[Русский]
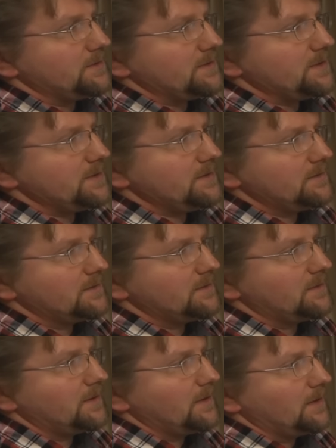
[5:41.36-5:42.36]
ди,
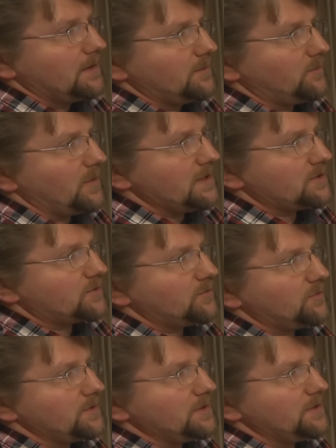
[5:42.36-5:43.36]

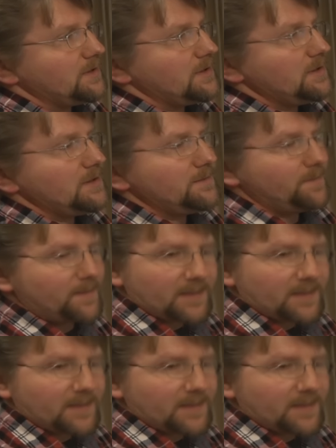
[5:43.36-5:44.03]
большой И,